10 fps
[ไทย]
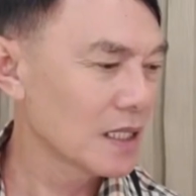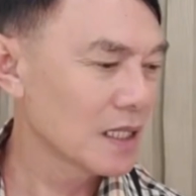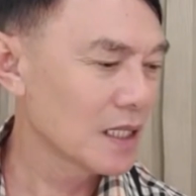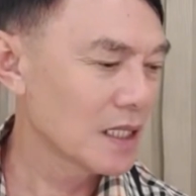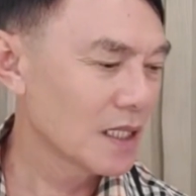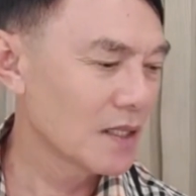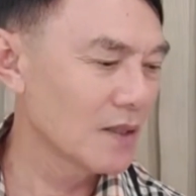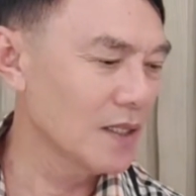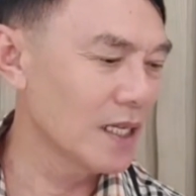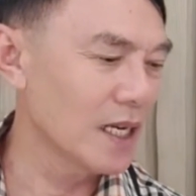โอ้ยอ
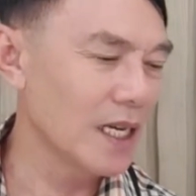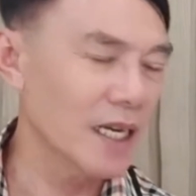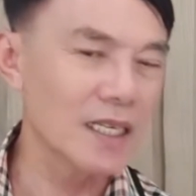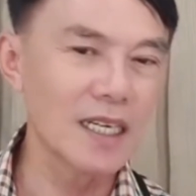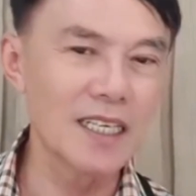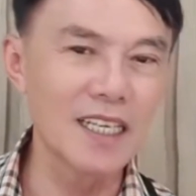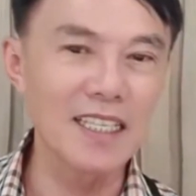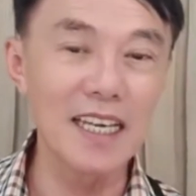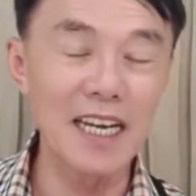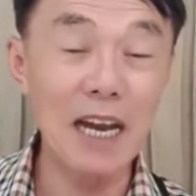ย่าเรียกเลย เดี๋ยวจะ
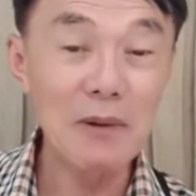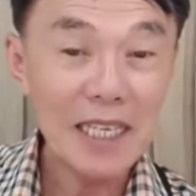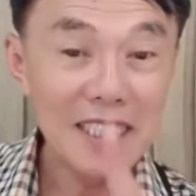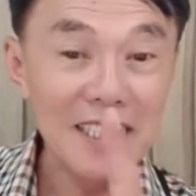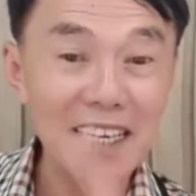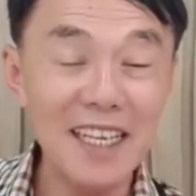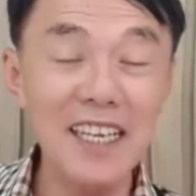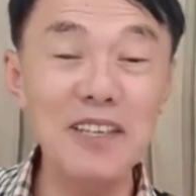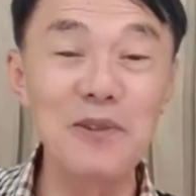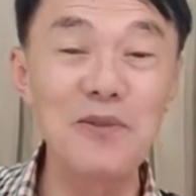เล่าเรื่องชื่อเล่นให้หนู
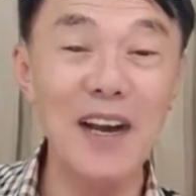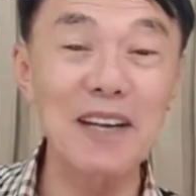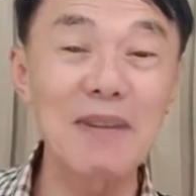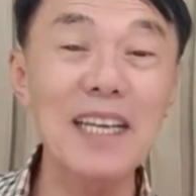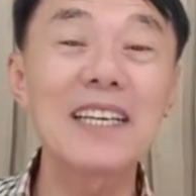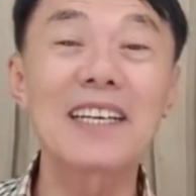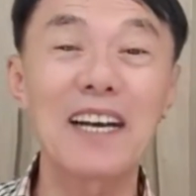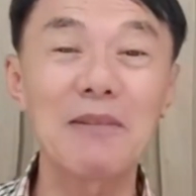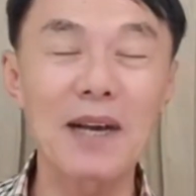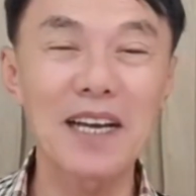ฟังไหมเอา
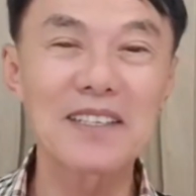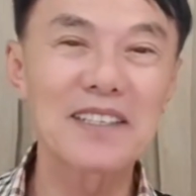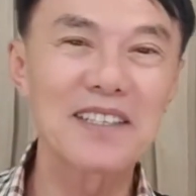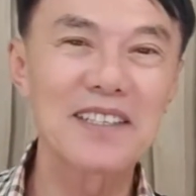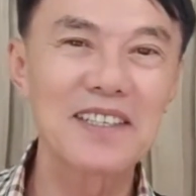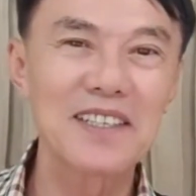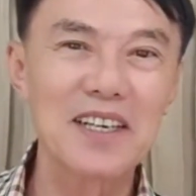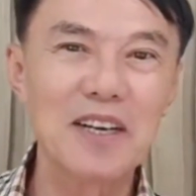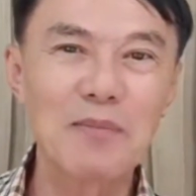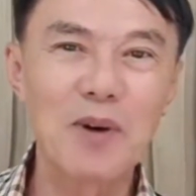ป่ะ
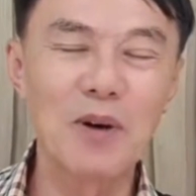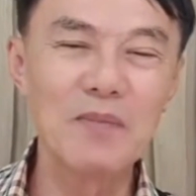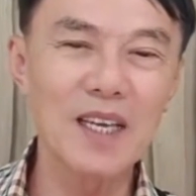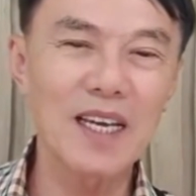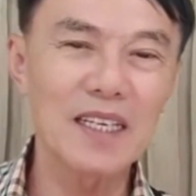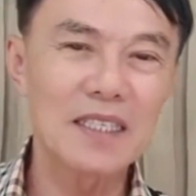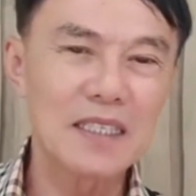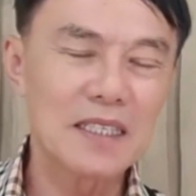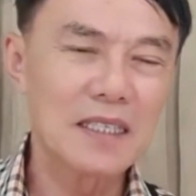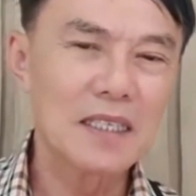ผมเนี่ย
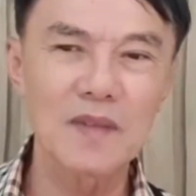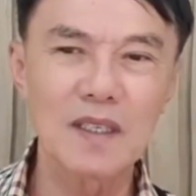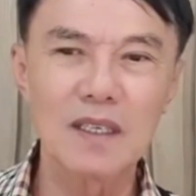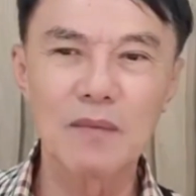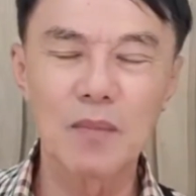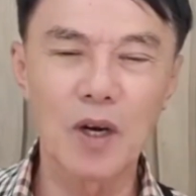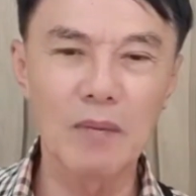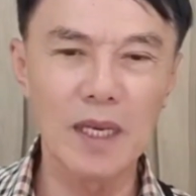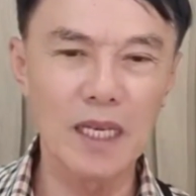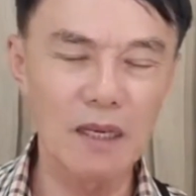พอมา
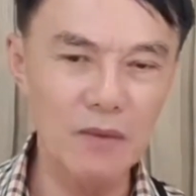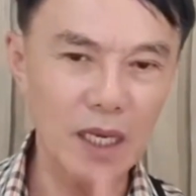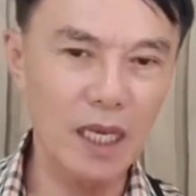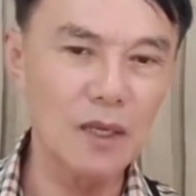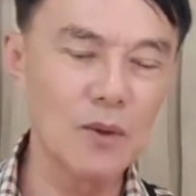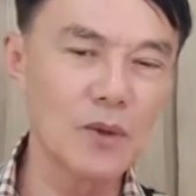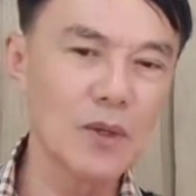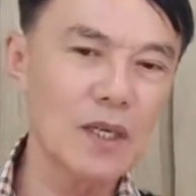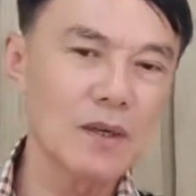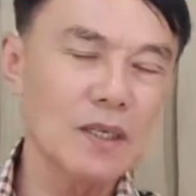เรียนวิไลครูนค
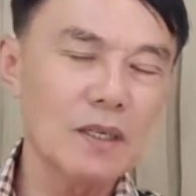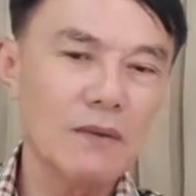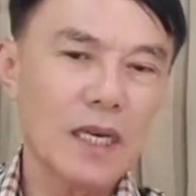รสวรรค์